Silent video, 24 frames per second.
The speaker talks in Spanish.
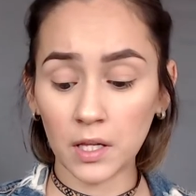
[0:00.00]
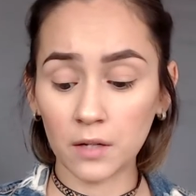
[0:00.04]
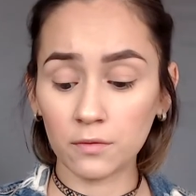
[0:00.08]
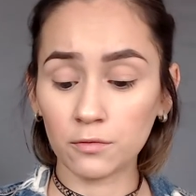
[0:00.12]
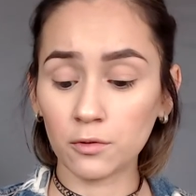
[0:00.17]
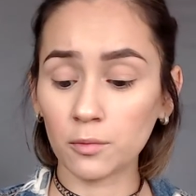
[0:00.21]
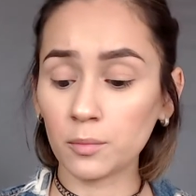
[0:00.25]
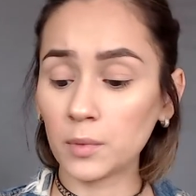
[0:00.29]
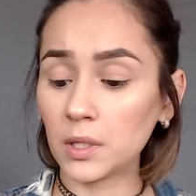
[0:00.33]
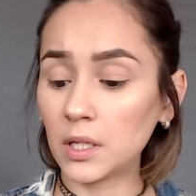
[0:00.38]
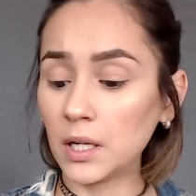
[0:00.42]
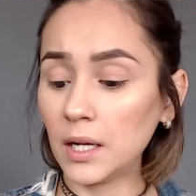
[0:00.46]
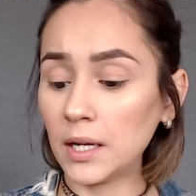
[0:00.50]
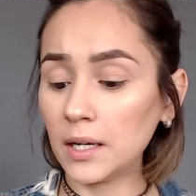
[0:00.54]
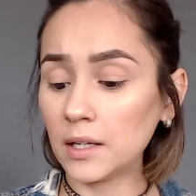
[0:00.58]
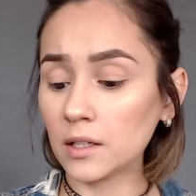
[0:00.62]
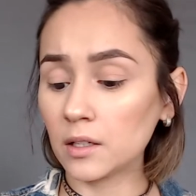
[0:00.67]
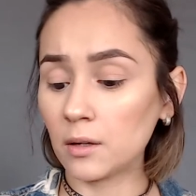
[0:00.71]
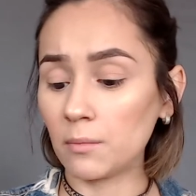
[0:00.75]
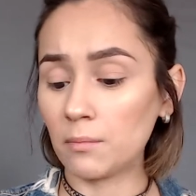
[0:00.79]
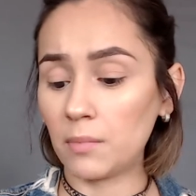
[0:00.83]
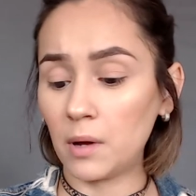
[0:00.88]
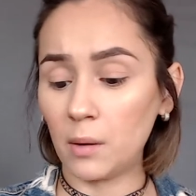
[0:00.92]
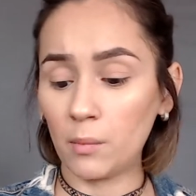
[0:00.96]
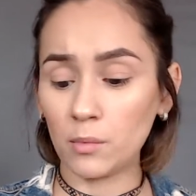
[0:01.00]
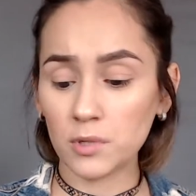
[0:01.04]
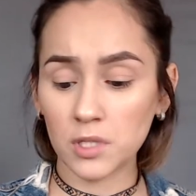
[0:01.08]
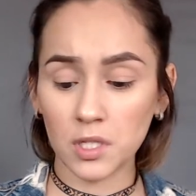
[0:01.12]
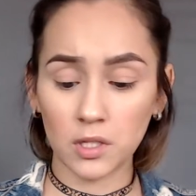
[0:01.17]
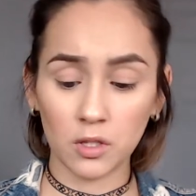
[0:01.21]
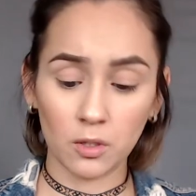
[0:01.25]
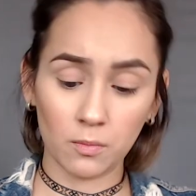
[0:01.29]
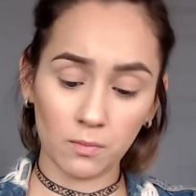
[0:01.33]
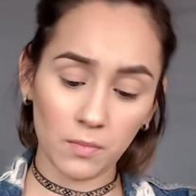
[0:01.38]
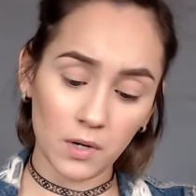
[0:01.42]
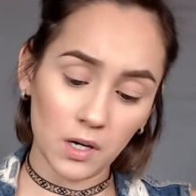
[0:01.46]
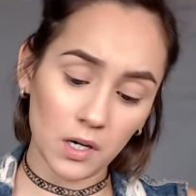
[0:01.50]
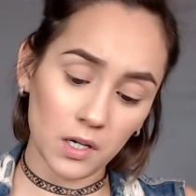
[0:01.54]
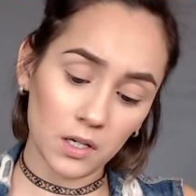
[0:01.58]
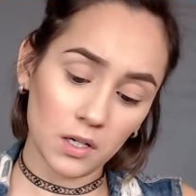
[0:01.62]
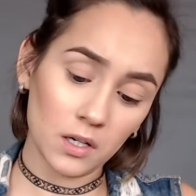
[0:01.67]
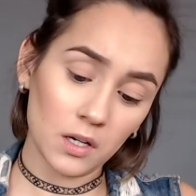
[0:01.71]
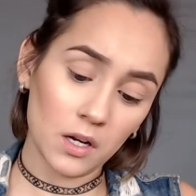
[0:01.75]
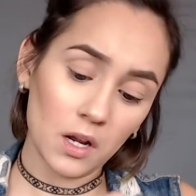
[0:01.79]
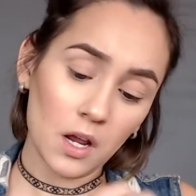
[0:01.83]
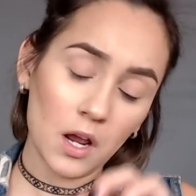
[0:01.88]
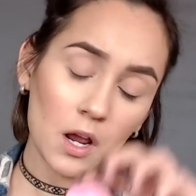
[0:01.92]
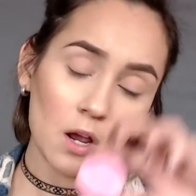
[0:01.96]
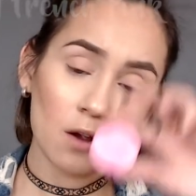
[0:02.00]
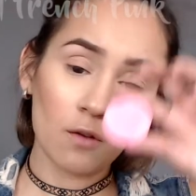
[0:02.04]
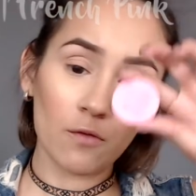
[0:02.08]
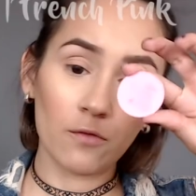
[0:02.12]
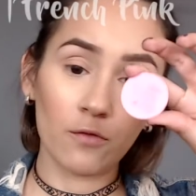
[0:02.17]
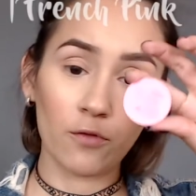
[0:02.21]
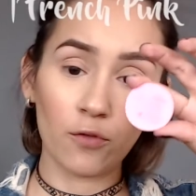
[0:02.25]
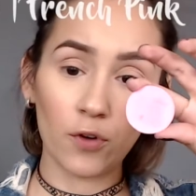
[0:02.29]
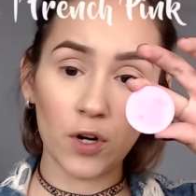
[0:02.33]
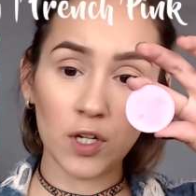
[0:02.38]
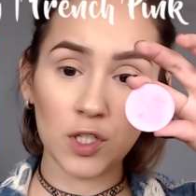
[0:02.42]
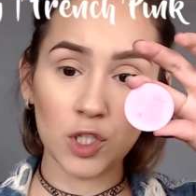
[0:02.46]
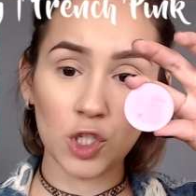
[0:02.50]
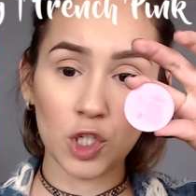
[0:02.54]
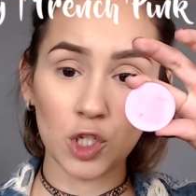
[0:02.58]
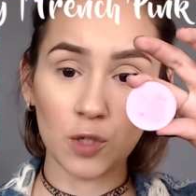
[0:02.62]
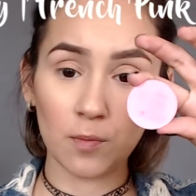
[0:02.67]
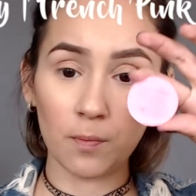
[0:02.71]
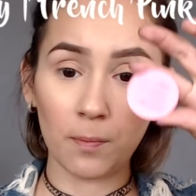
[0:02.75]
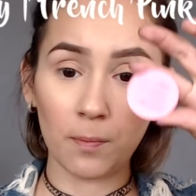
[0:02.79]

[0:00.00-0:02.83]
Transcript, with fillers: difuminar vamos a tomar French